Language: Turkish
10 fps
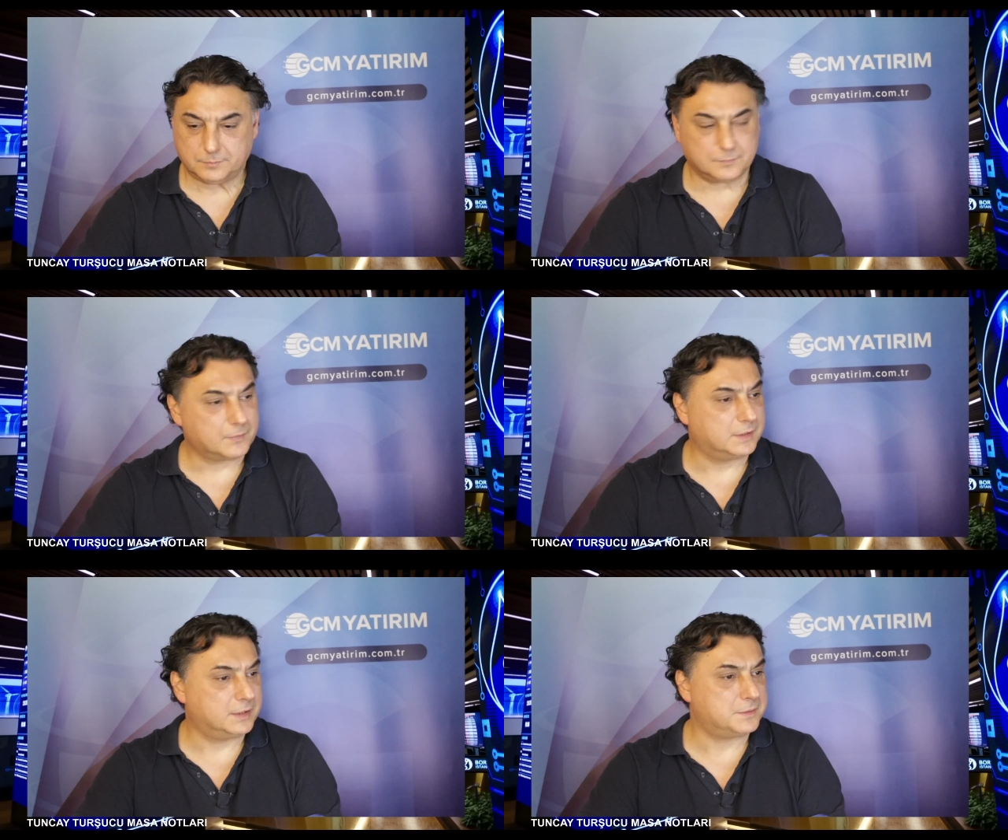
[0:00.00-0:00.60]

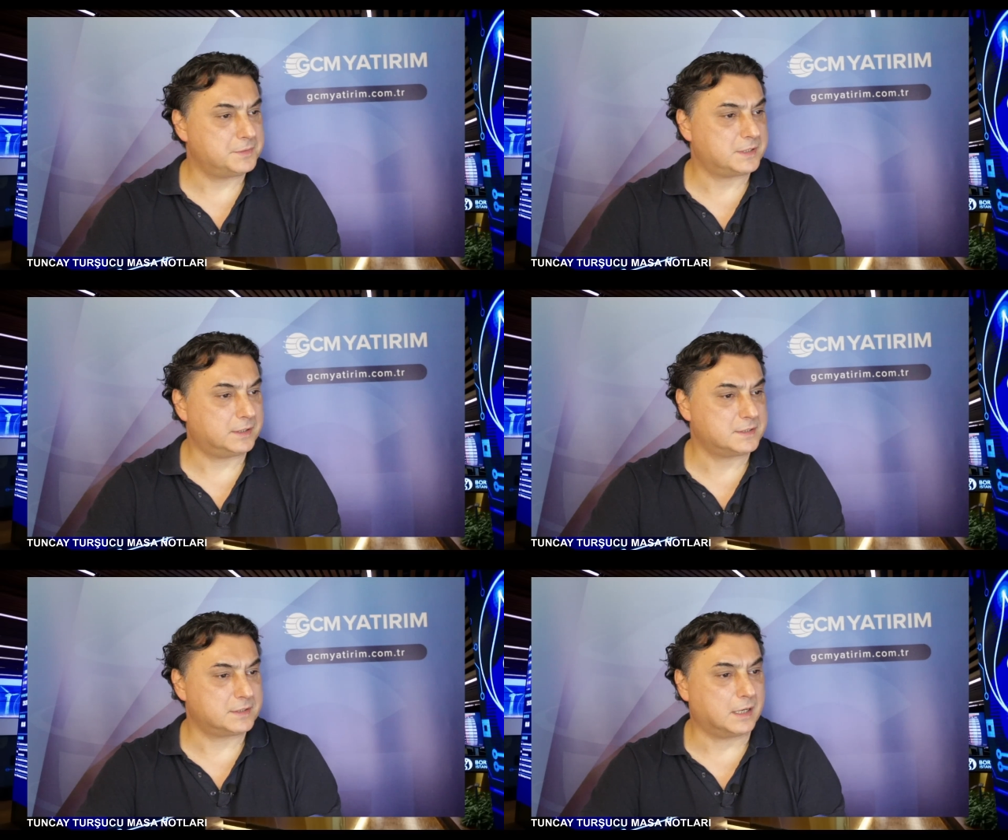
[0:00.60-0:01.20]

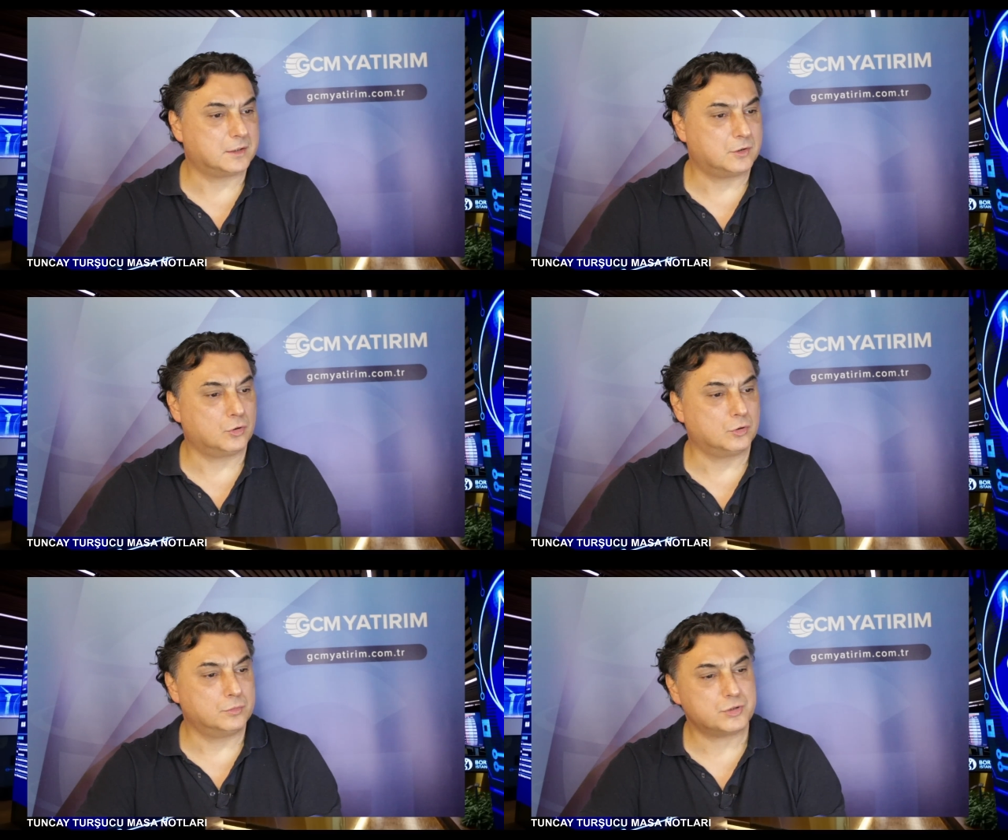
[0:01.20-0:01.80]
28 dakika
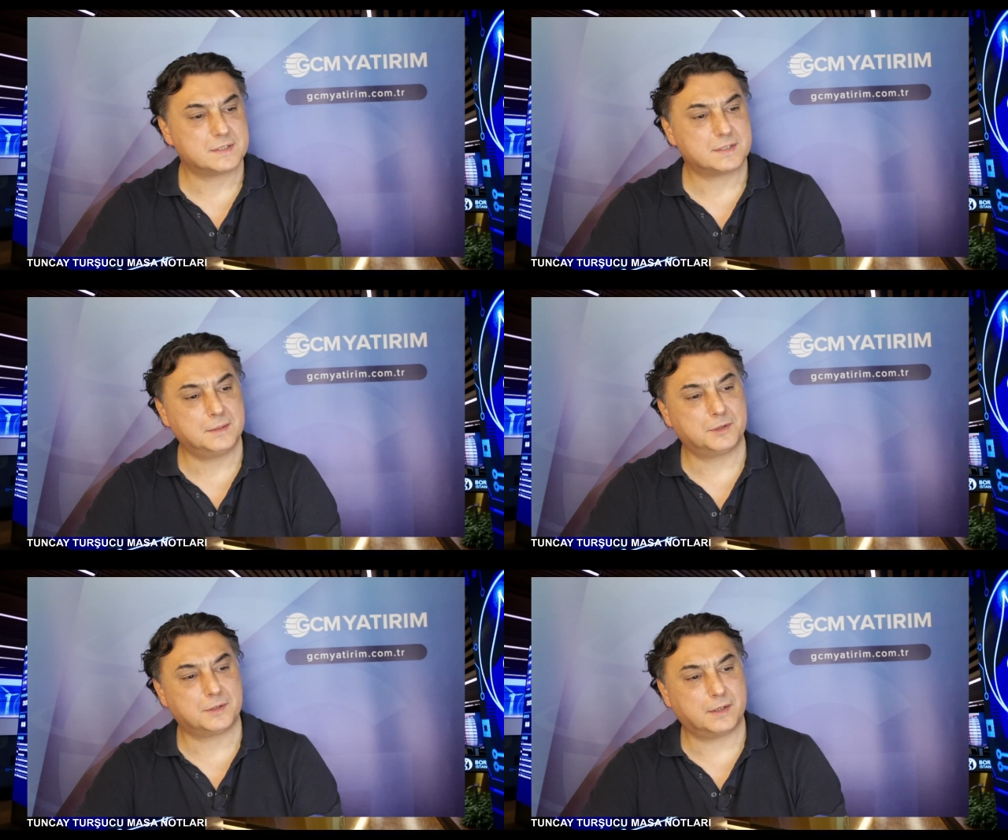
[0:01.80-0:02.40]
olmuş.
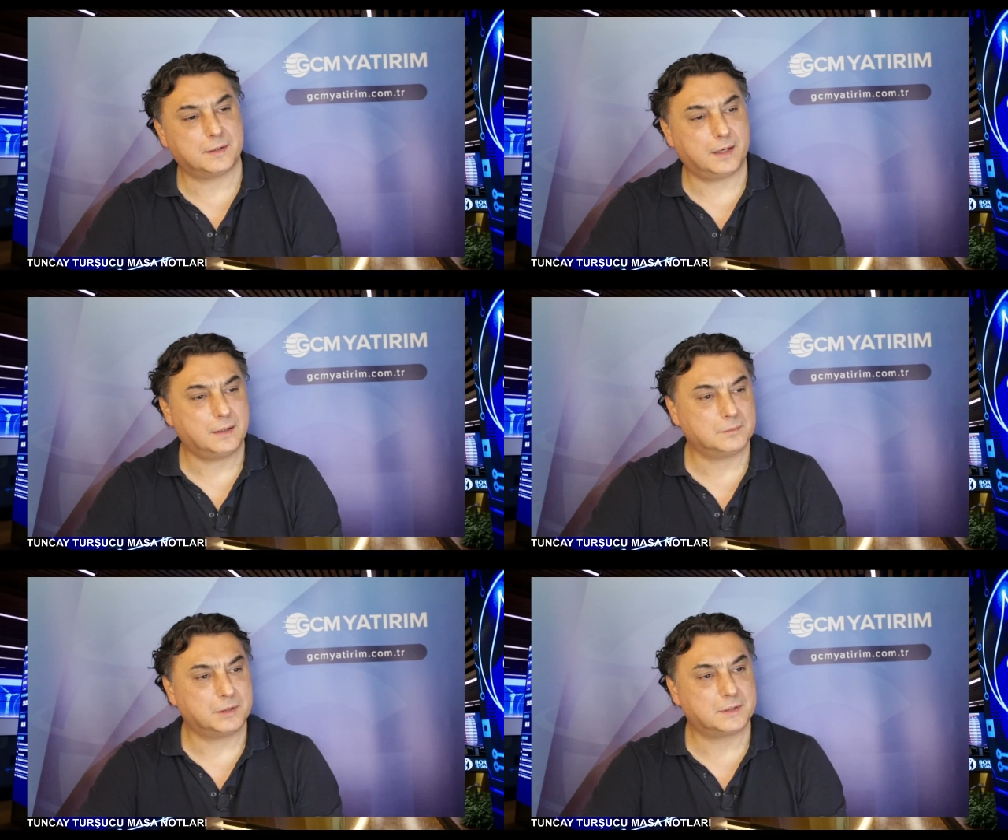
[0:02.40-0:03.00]
İstemir'de de
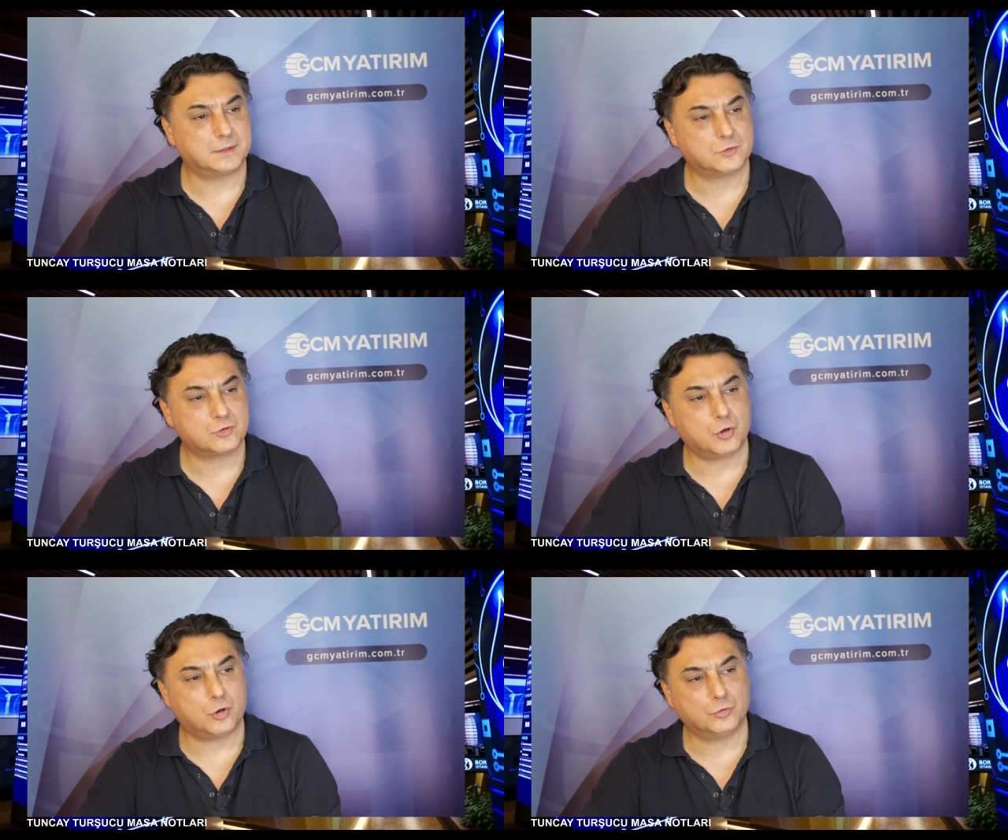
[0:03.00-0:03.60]
bakın
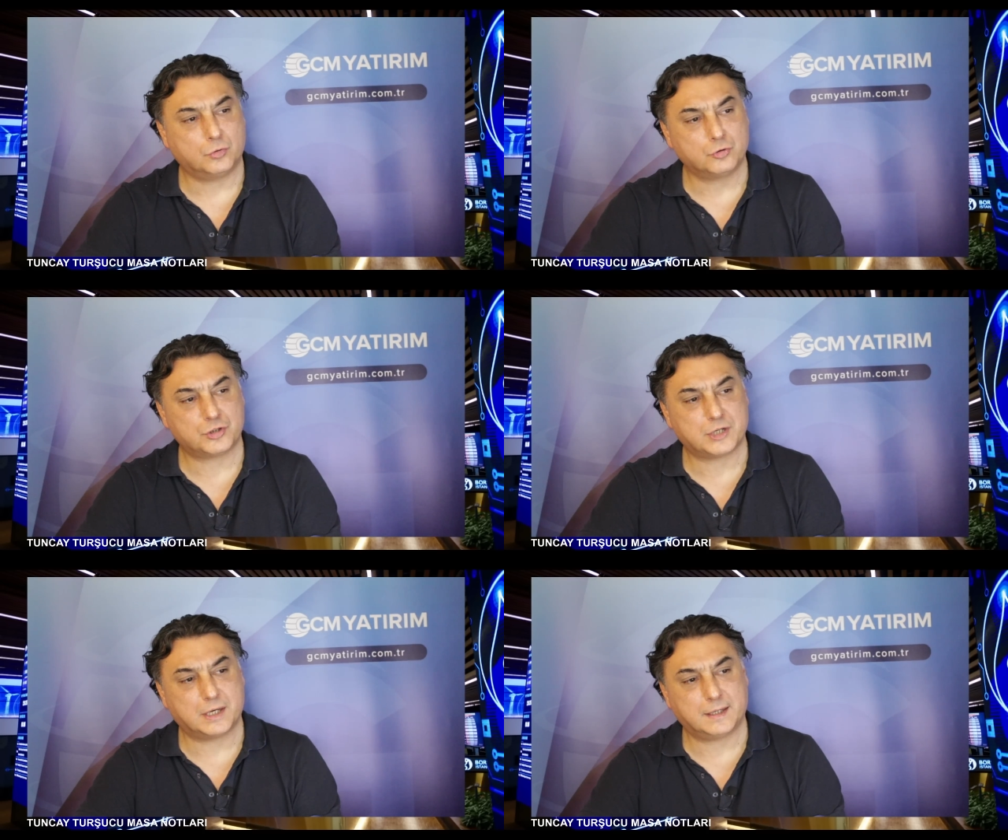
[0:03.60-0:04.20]
son o
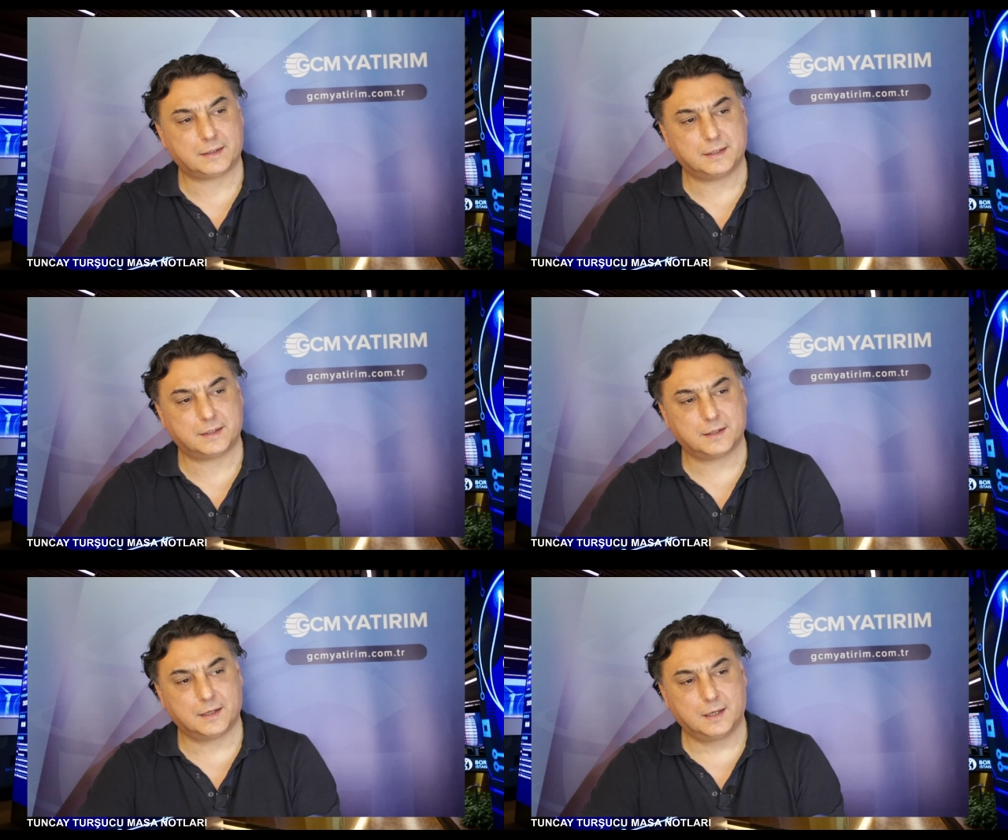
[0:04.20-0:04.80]
çeyreklik